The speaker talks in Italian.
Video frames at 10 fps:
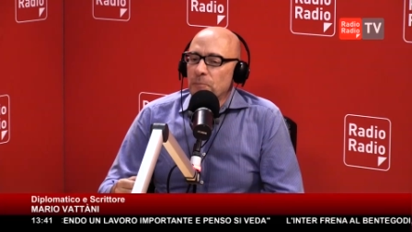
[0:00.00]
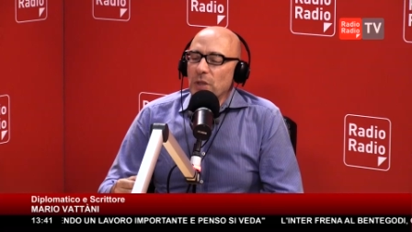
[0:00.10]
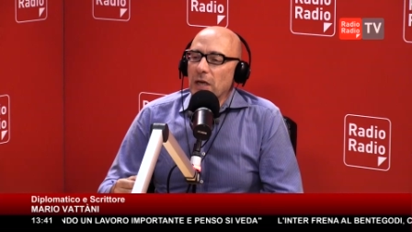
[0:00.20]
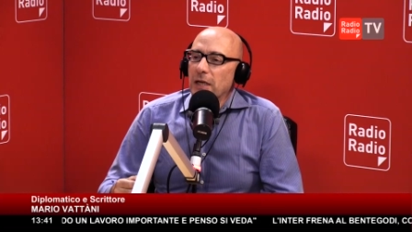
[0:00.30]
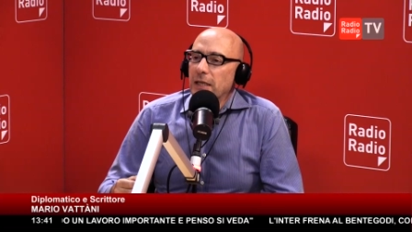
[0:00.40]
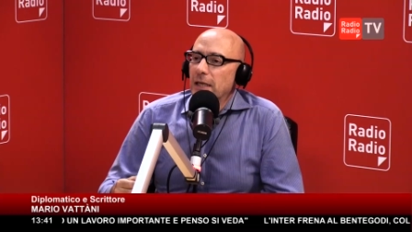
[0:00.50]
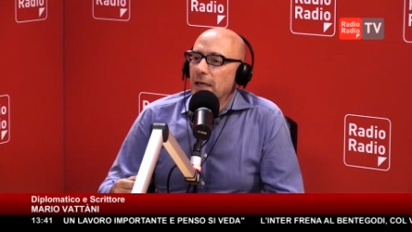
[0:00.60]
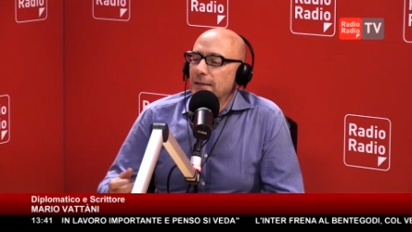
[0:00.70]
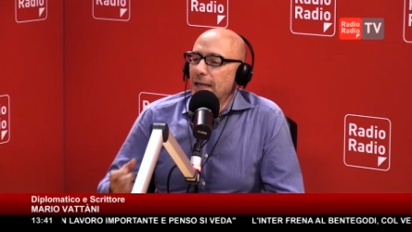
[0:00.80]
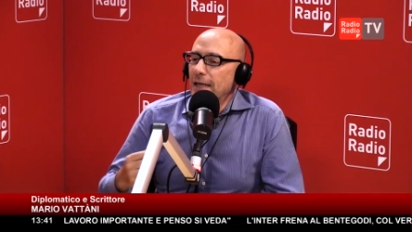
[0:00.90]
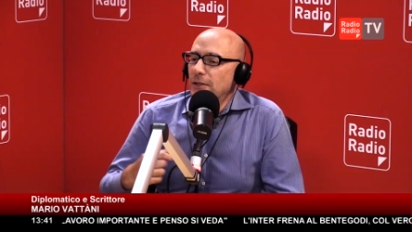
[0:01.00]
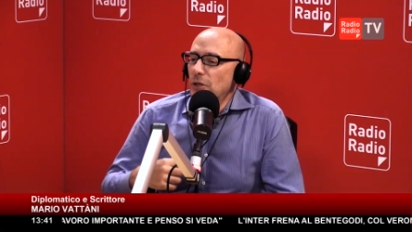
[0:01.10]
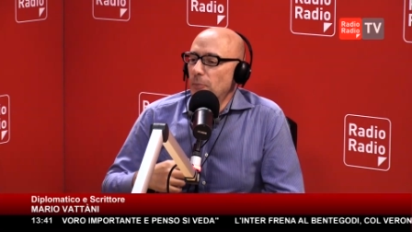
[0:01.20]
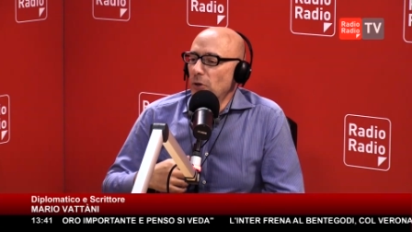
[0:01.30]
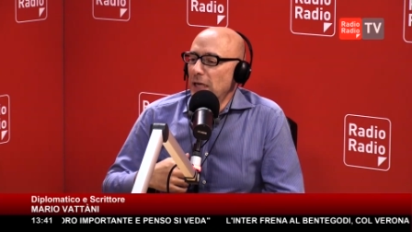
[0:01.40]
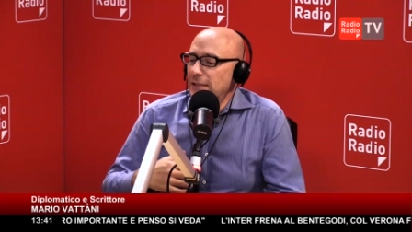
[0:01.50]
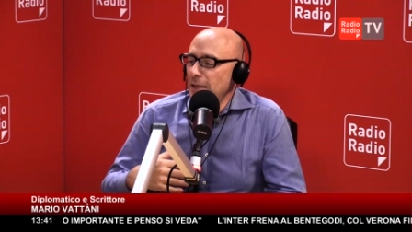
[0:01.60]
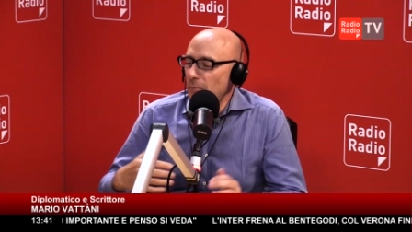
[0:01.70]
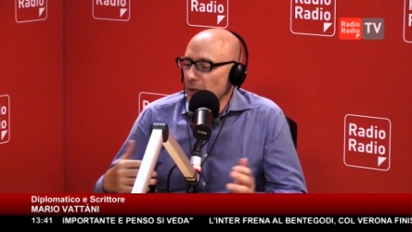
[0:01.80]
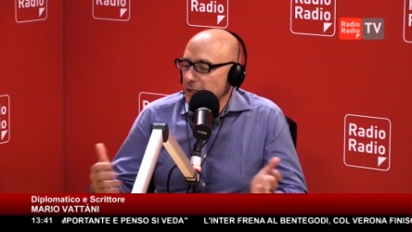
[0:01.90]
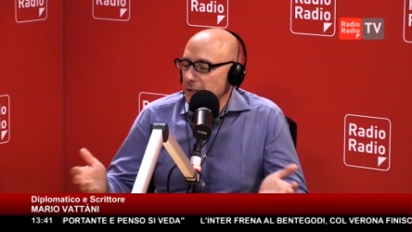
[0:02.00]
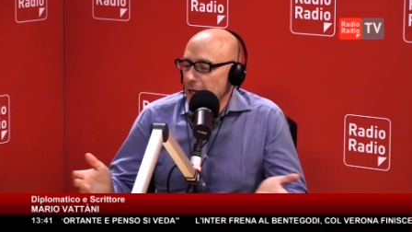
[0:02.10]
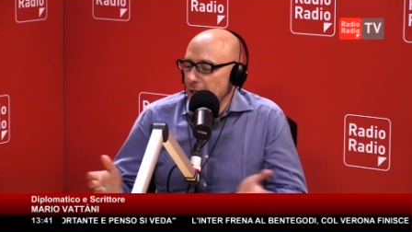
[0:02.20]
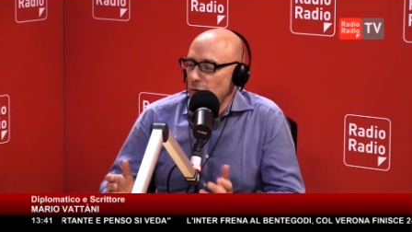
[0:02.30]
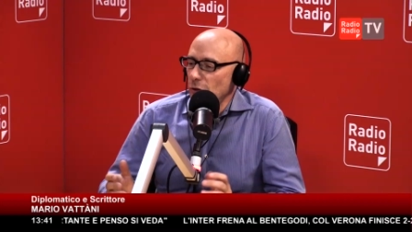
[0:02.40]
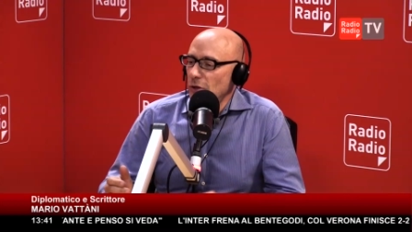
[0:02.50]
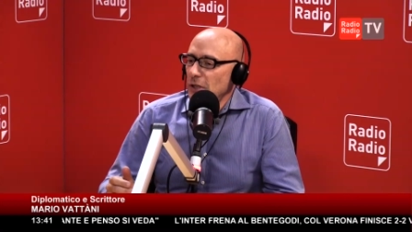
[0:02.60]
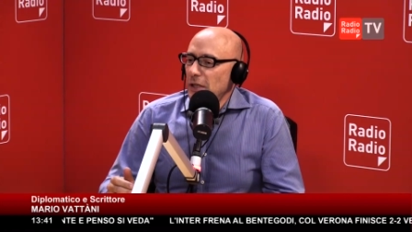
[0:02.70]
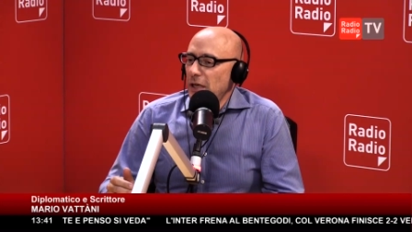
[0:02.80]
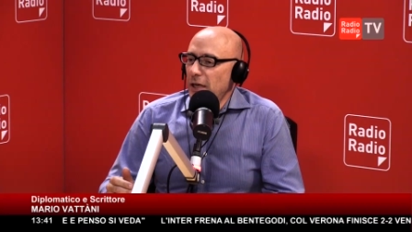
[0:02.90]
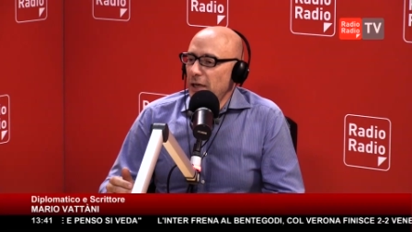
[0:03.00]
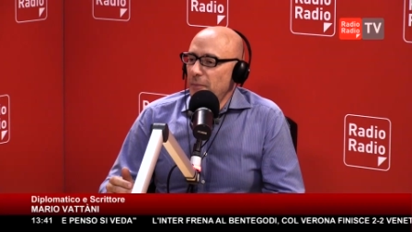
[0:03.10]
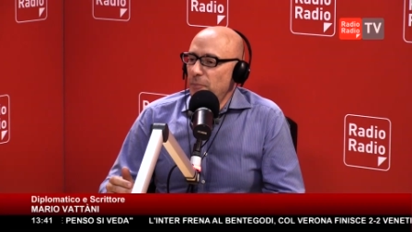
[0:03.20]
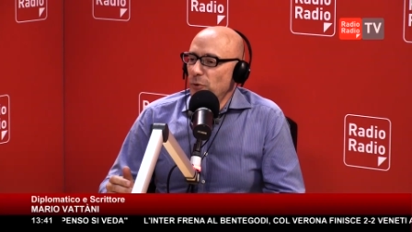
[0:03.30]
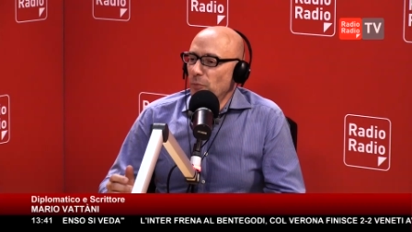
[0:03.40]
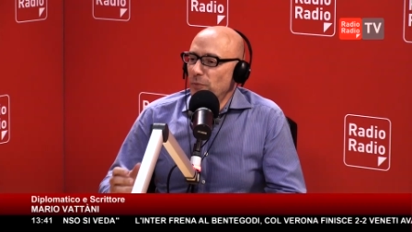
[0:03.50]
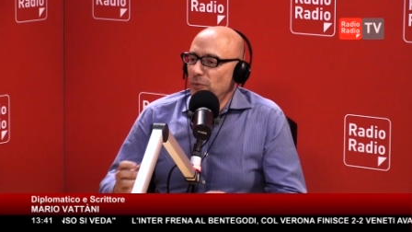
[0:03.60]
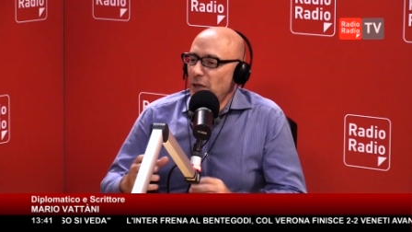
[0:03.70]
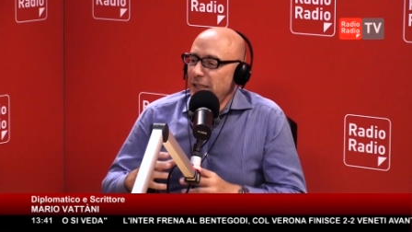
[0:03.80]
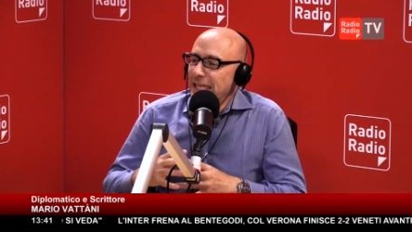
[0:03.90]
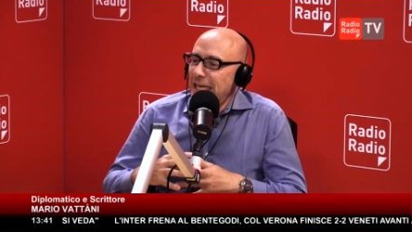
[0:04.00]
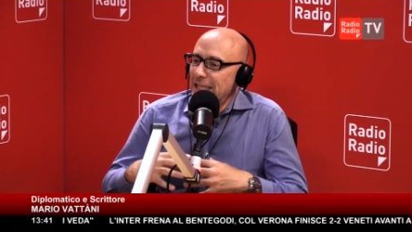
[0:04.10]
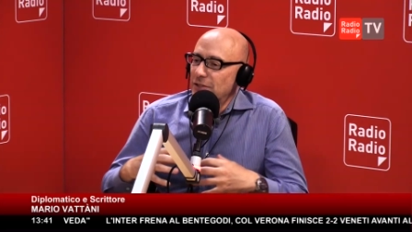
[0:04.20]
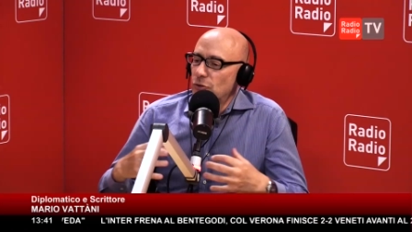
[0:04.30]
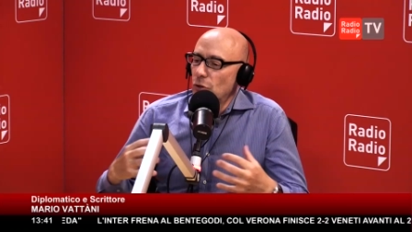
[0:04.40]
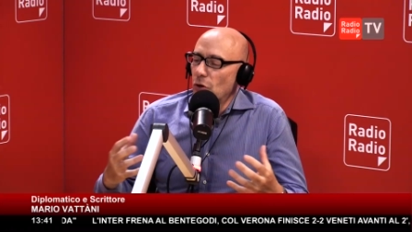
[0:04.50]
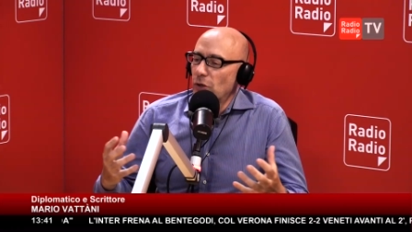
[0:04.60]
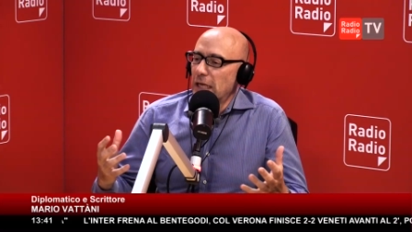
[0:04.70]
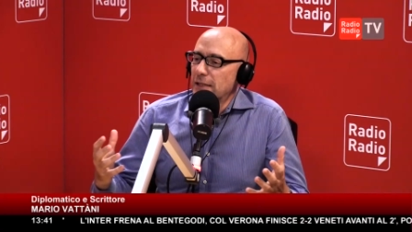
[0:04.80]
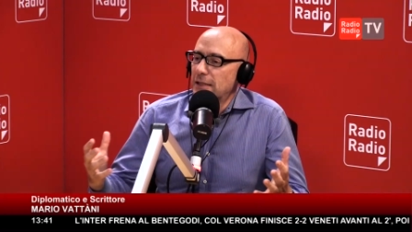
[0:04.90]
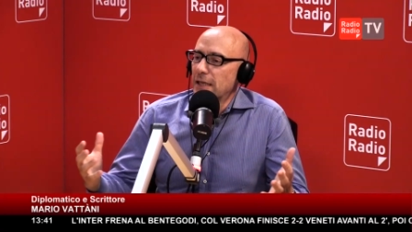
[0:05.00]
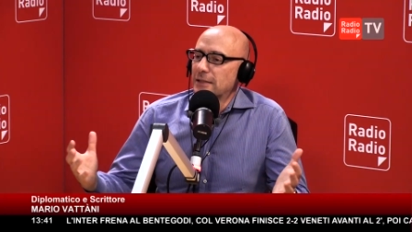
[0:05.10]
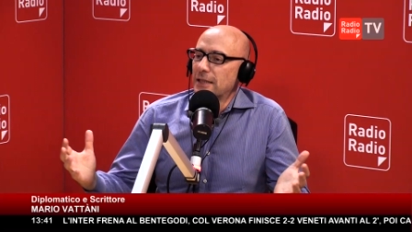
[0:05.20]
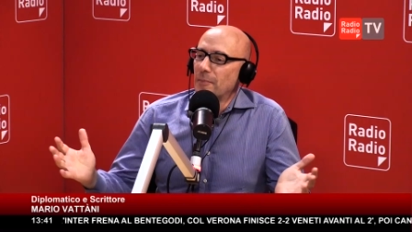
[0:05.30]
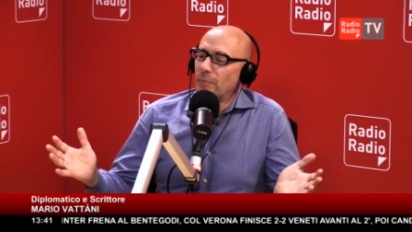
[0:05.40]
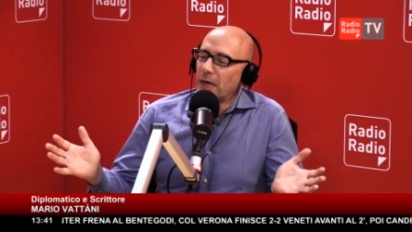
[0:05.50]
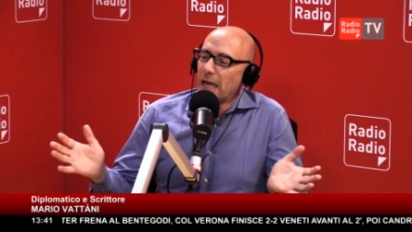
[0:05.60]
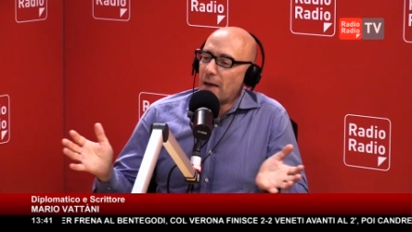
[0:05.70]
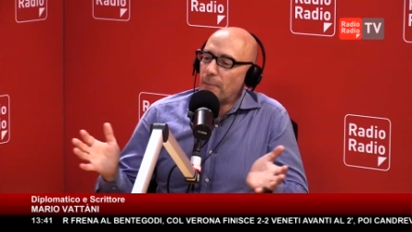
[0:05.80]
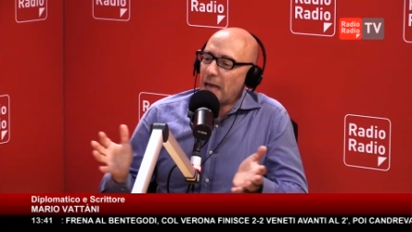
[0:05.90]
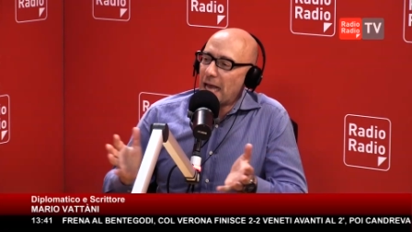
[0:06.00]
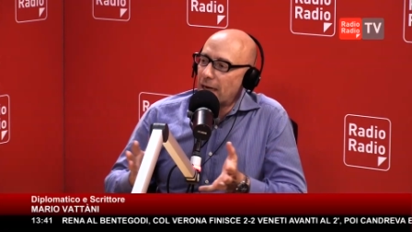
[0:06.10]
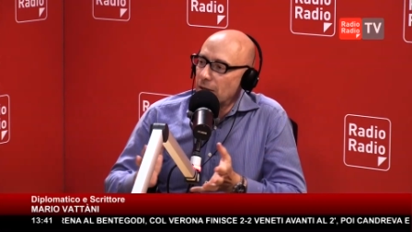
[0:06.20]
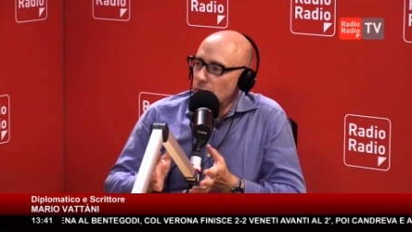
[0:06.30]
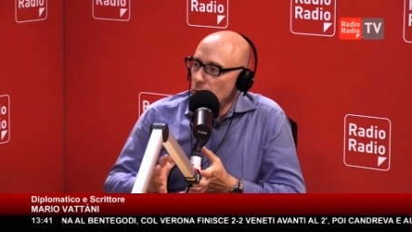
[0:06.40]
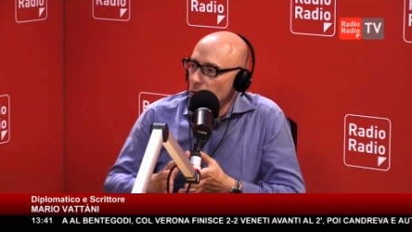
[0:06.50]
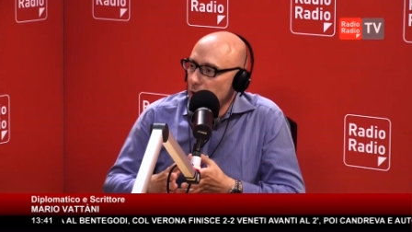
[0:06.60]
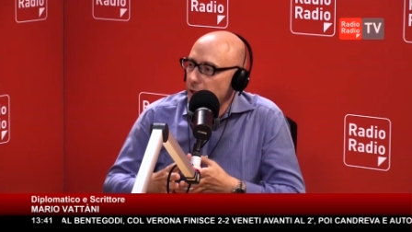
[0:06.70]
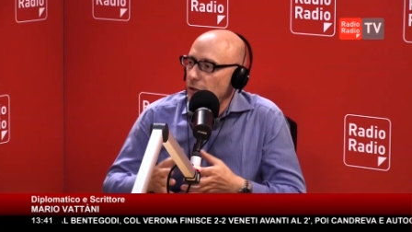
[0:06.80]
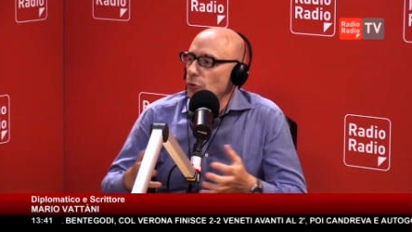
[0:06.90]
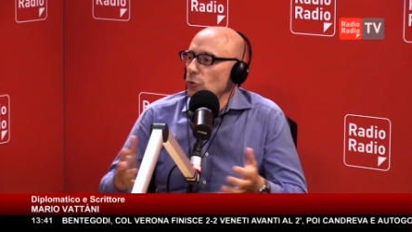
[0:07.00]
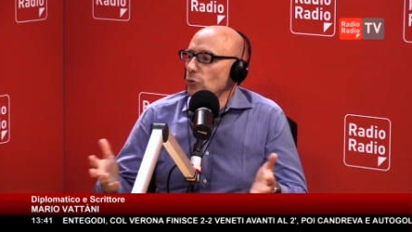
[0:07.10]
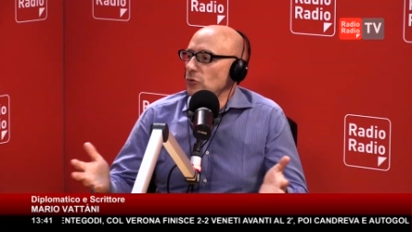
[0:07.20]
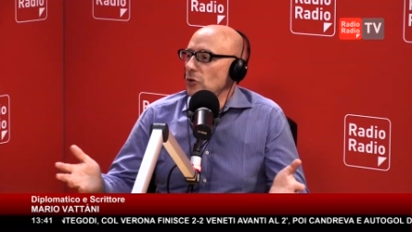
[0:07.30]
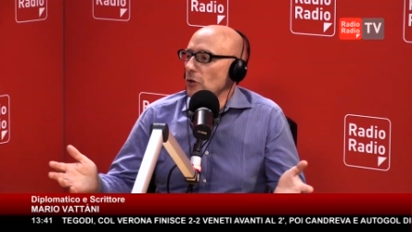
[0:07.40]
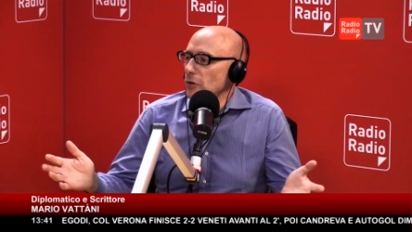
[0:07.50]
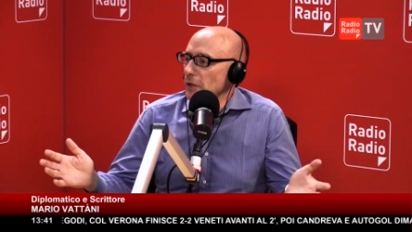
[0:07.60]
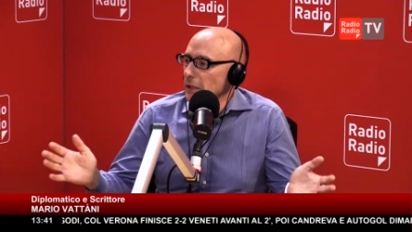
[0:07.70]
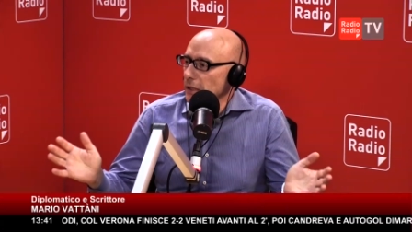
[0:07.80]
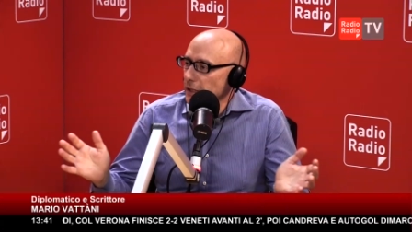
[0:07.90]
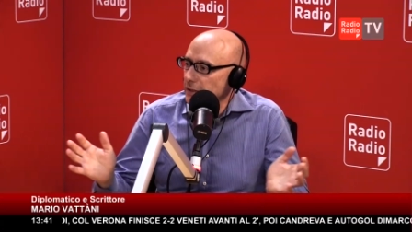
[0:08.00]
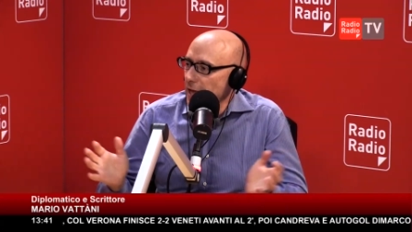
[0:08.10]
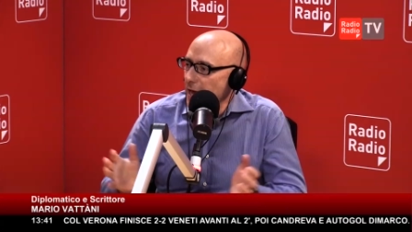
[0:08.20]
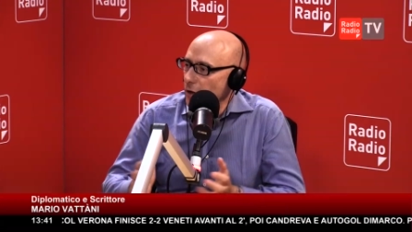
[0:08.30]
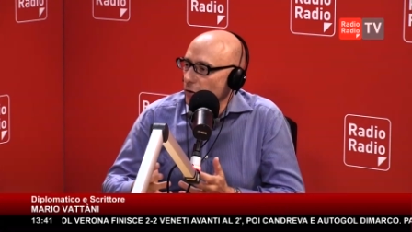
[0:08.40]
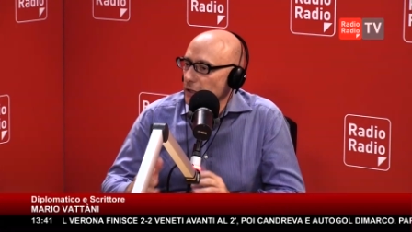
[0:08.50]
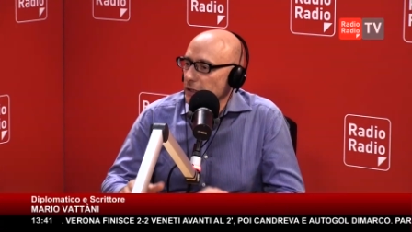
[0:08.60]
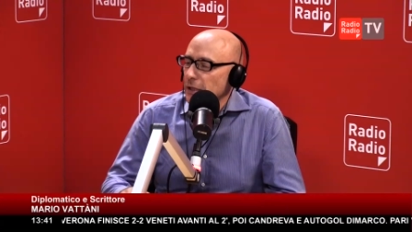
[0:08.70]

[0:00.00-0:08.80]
Eh, in realtà il Giappone è sempre stato, eh, più, nella storia si è sempre aperto e chiuso eh, nei secoli.